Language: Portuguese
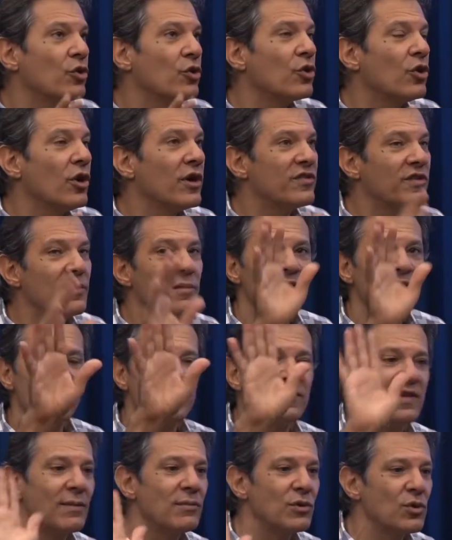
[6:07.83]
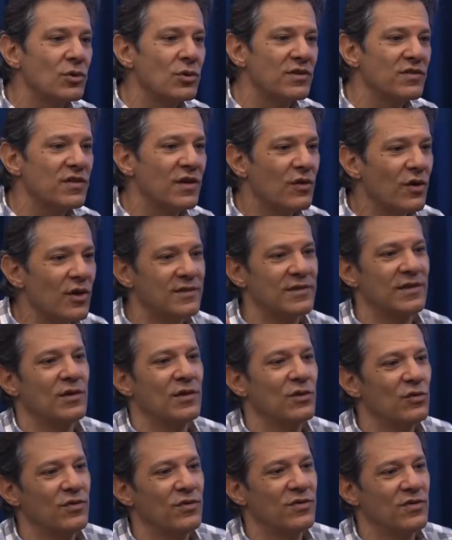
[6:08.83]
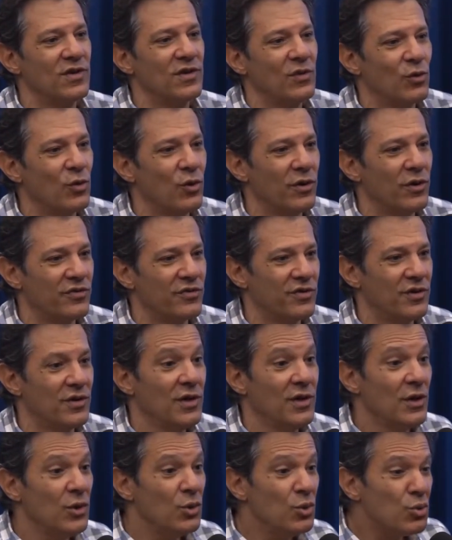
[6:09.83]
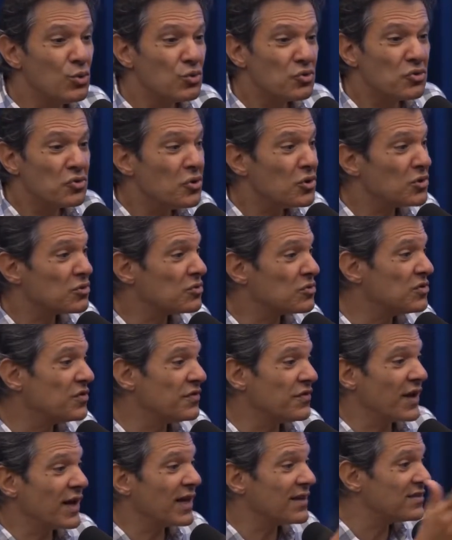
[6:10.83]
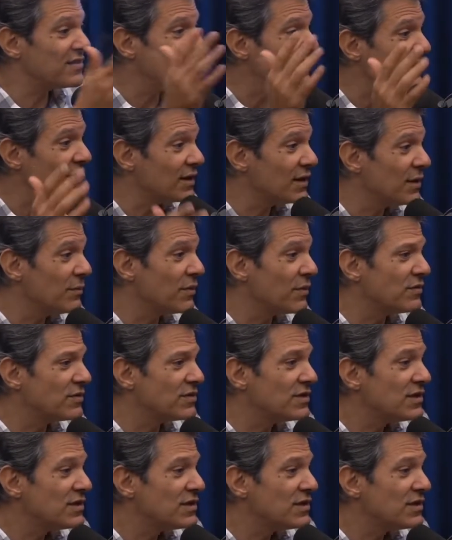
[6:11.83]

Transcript: gosta, mas você sabe do que você gosta e do que você não gosta. Os outros, se eu falar a sigla aqui para você,